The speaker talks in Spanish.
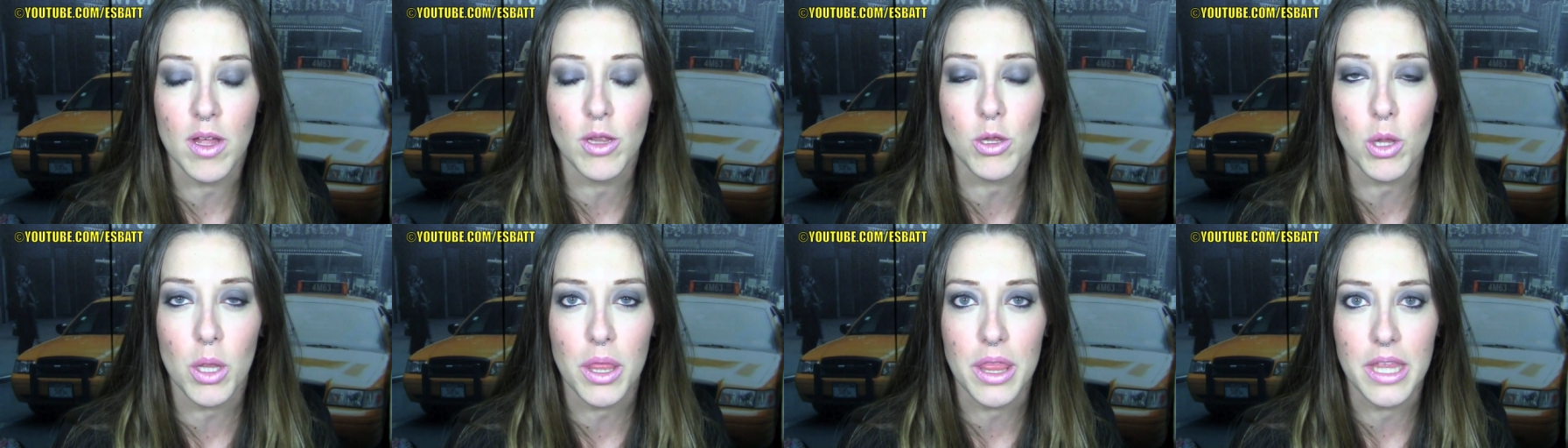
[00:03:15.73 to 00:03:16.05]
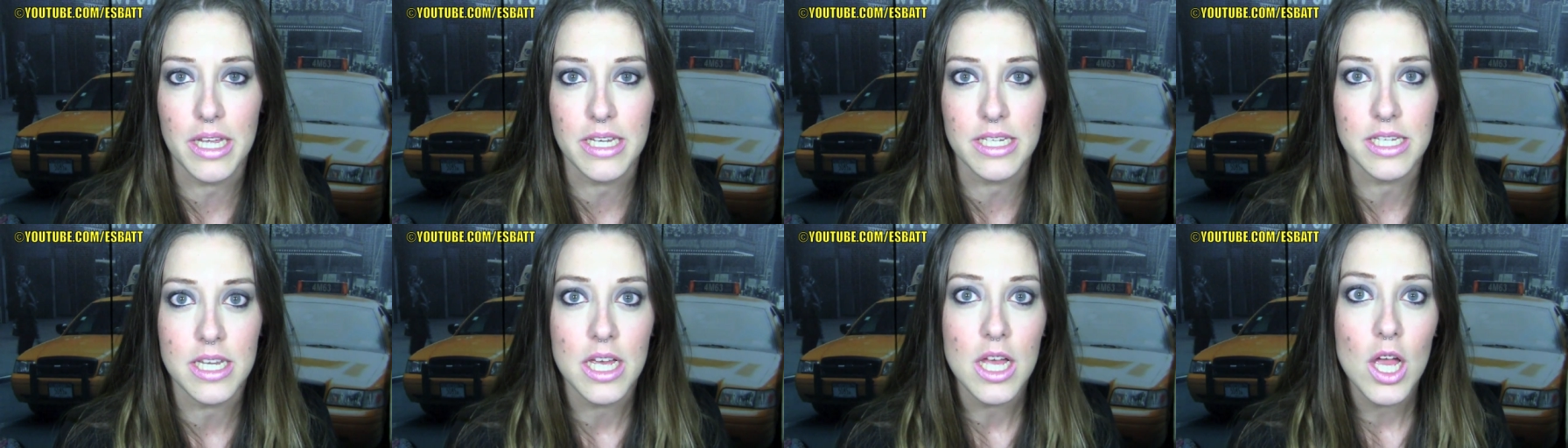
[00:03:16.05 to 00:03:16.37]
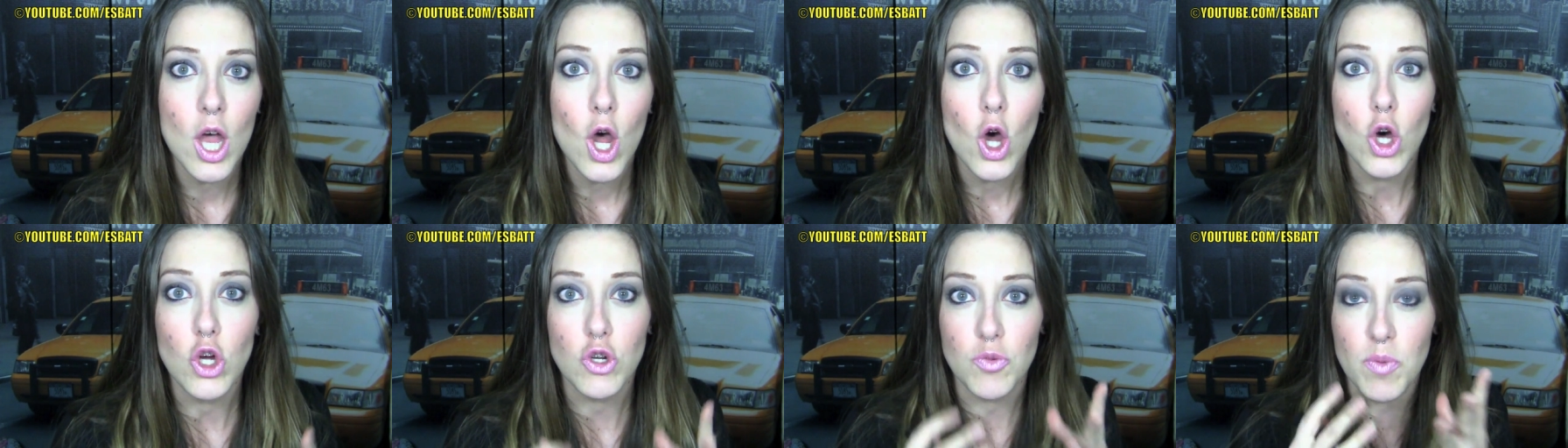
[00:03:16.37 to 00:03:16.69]
Entonces,
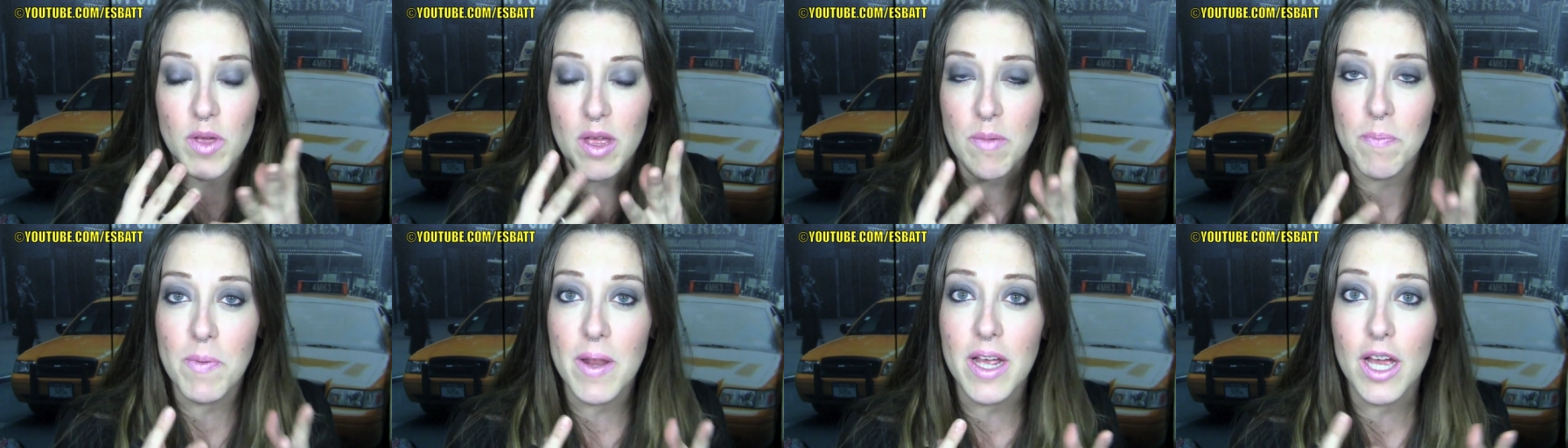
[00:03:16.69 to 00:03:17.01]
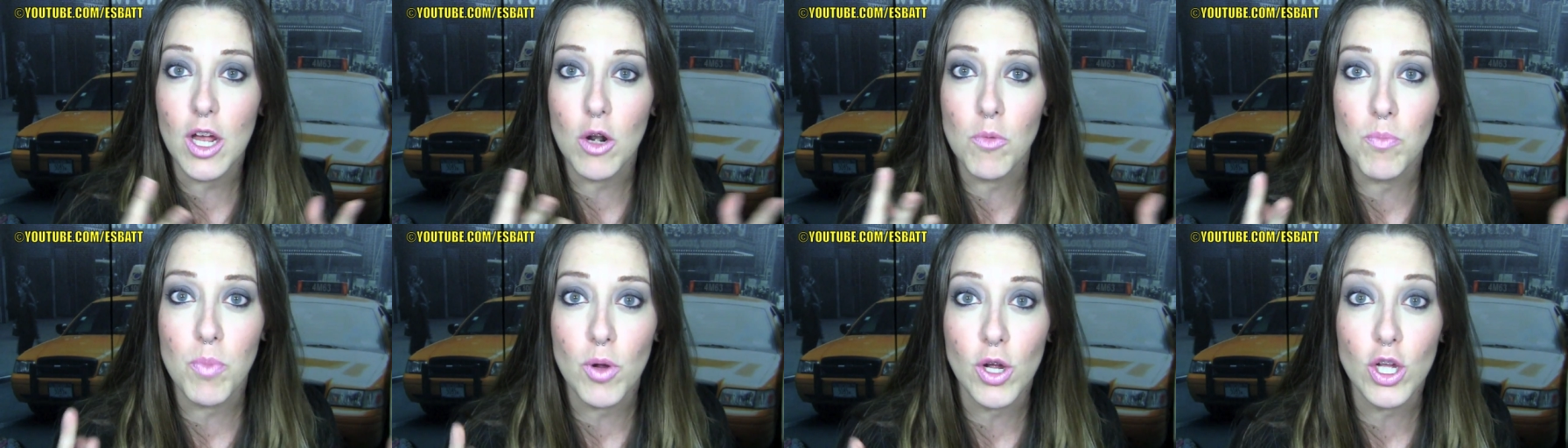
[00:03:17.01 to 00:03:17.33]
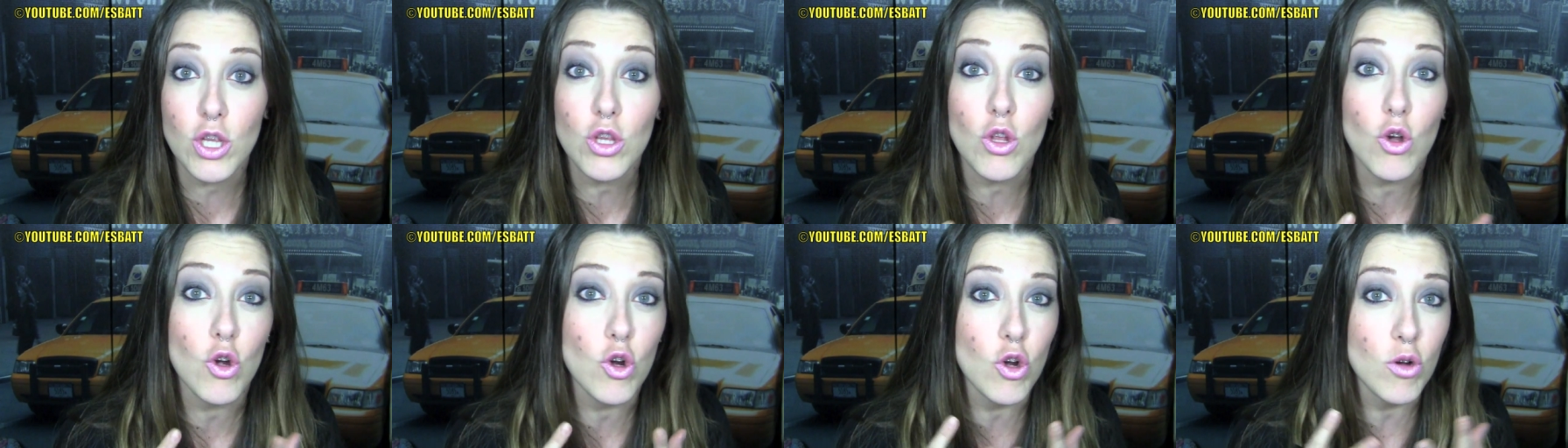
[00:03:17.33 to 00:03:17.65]
os voy a explicar un
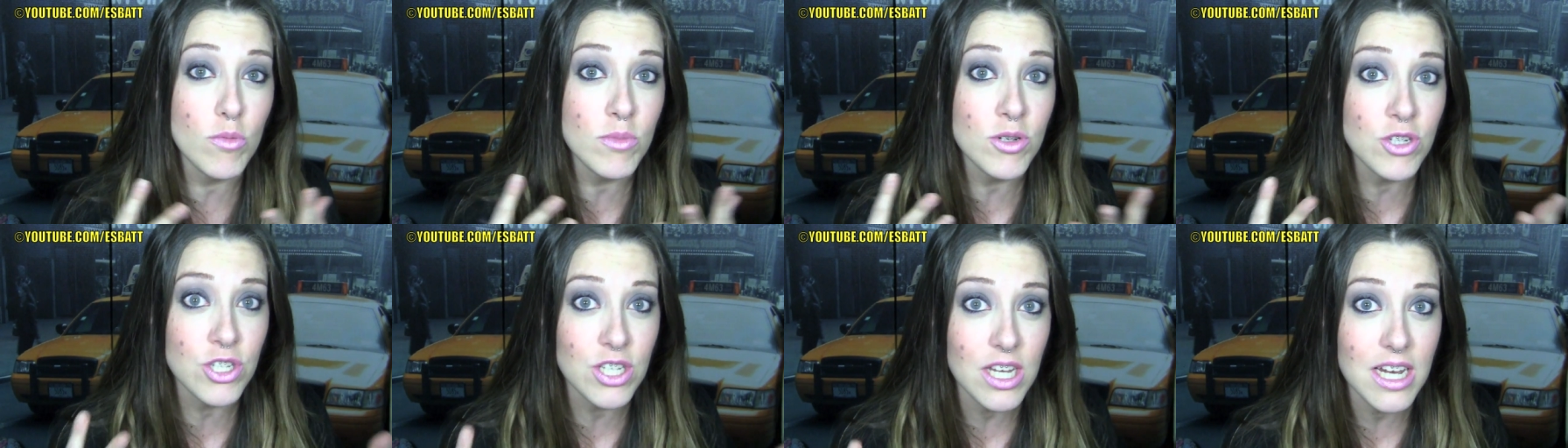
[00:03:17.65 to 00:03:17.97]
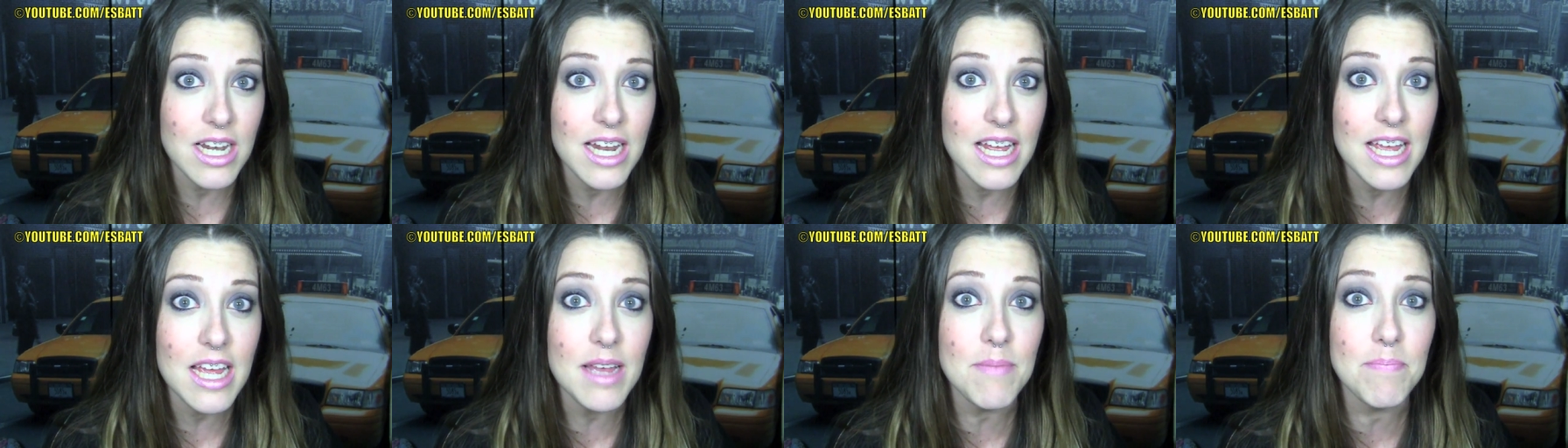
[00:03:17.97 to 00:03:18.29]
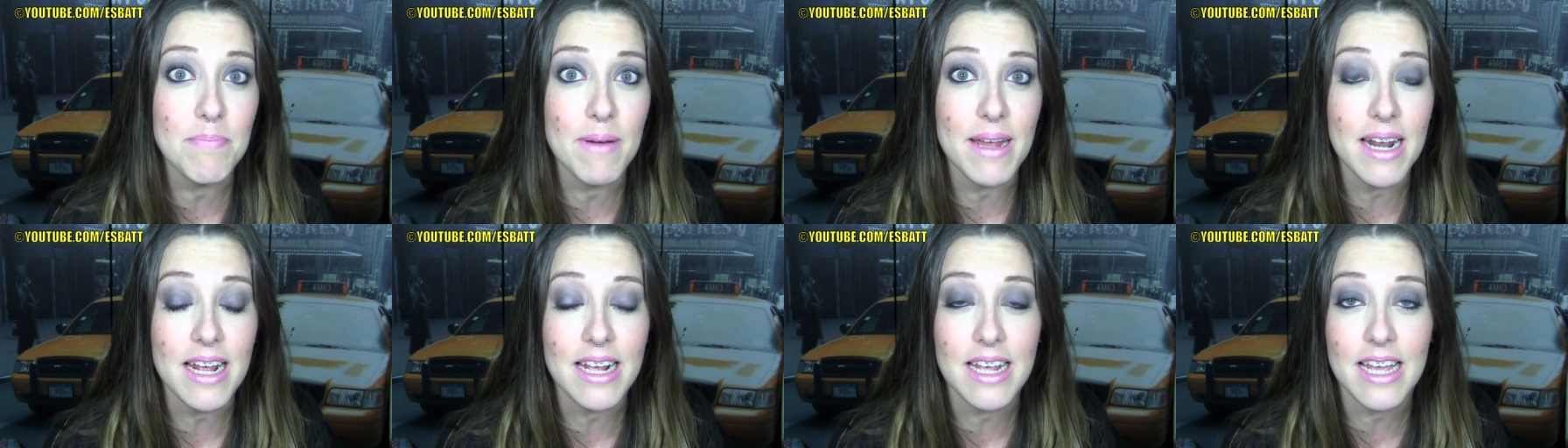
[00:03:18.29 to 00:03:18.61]
poquito cómo se lee
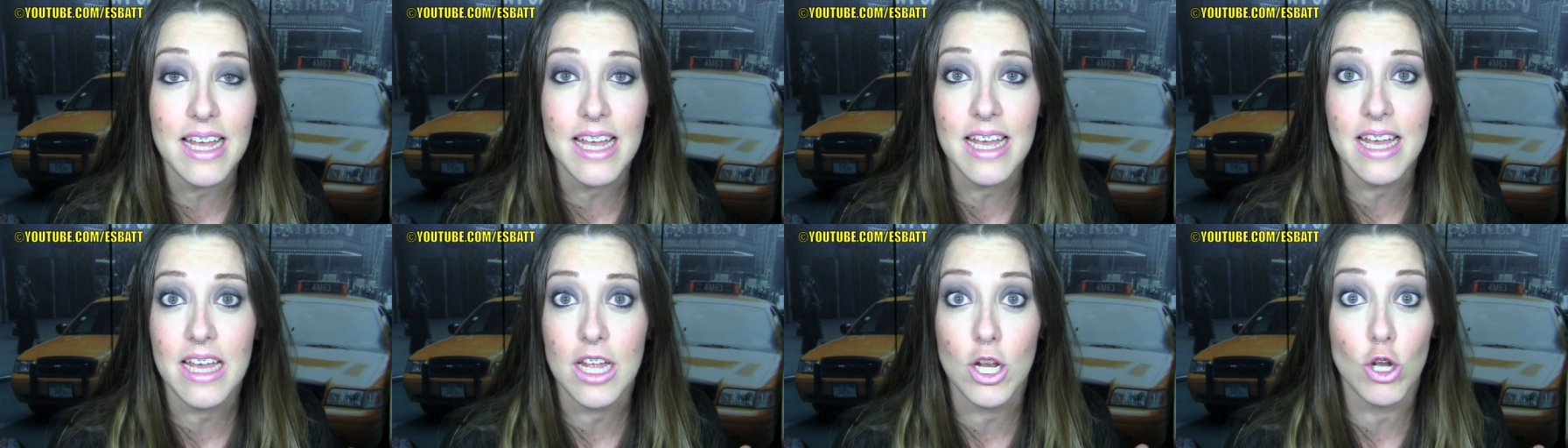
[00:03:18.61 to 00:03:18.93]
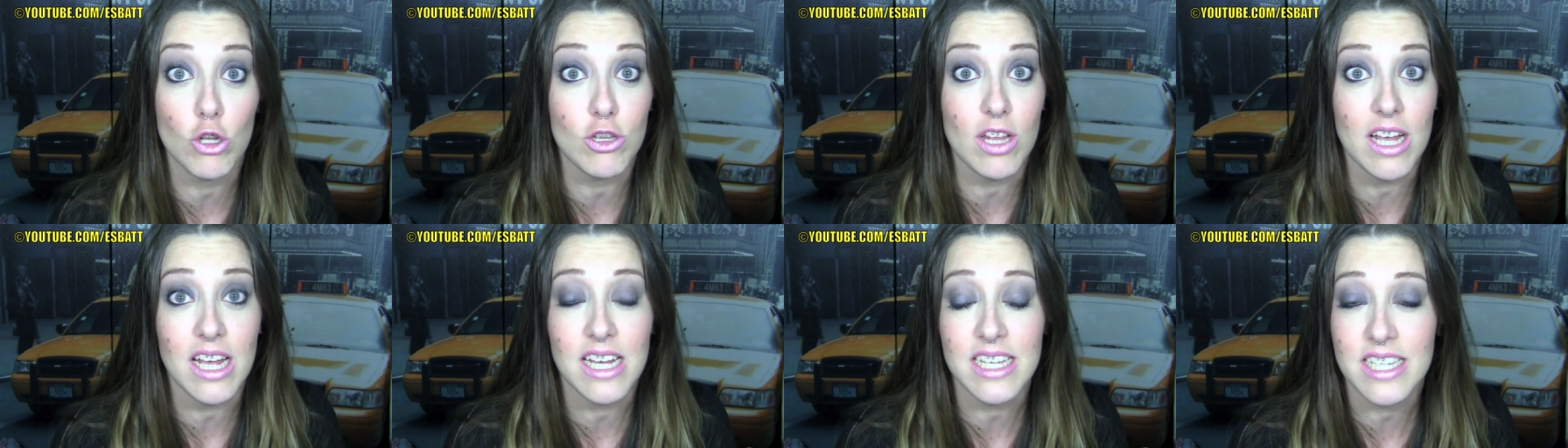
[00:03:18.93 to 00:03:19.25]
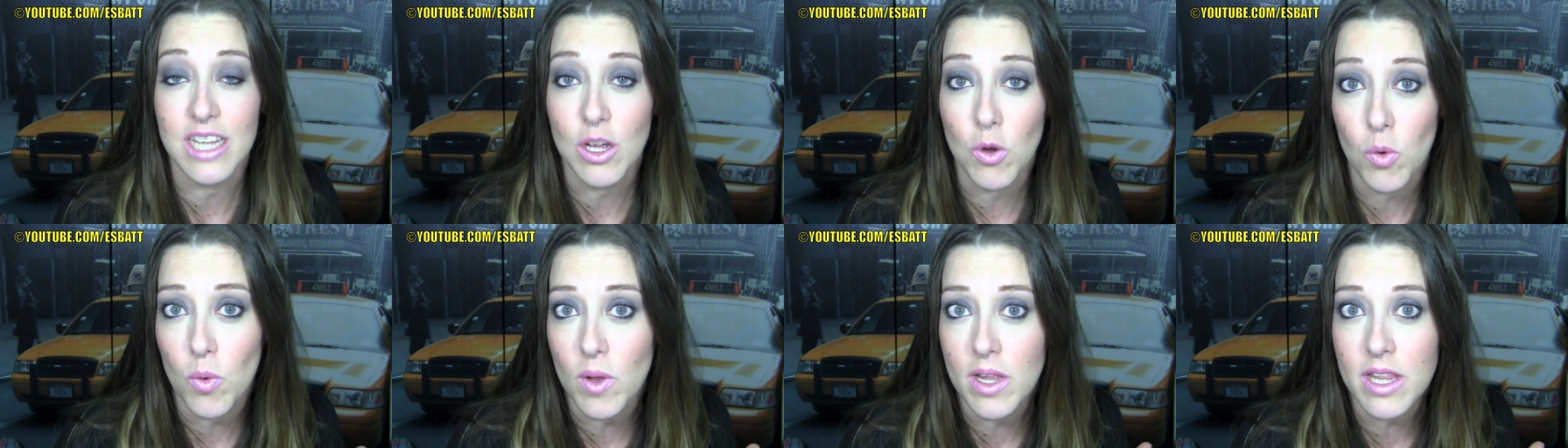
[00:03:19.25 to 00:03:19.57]
para que lo tengáis
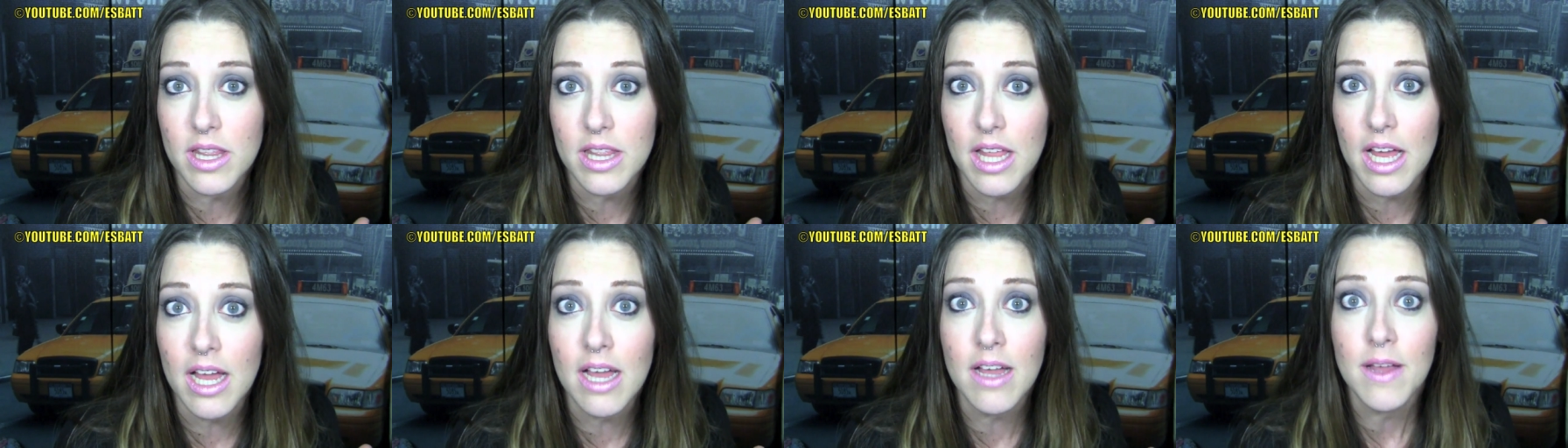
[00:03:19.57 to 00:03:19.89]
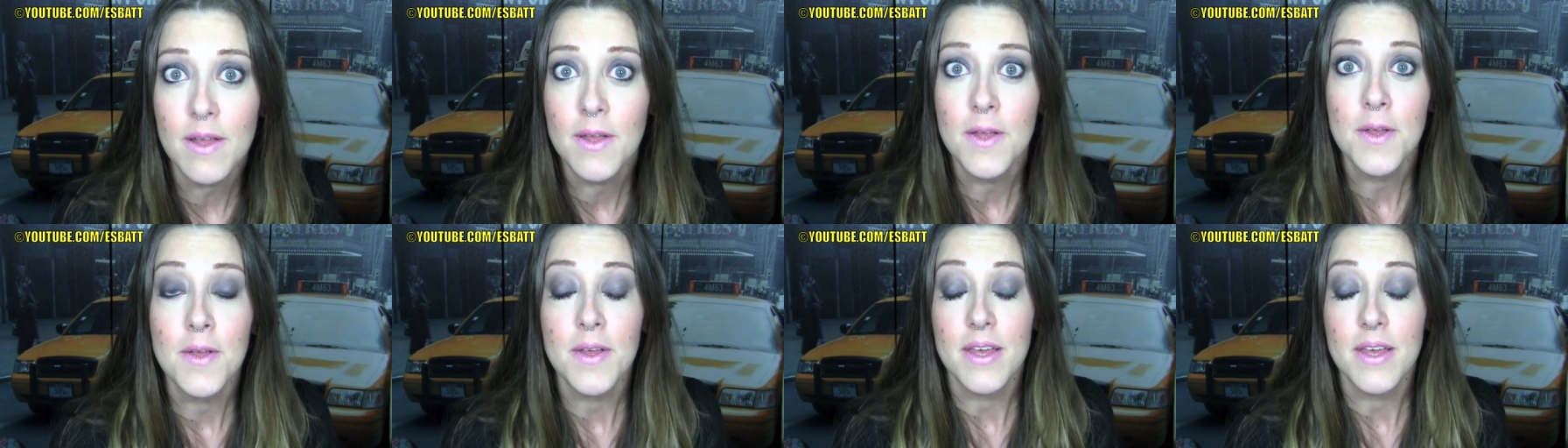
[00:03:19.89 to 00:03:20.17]
en cuenta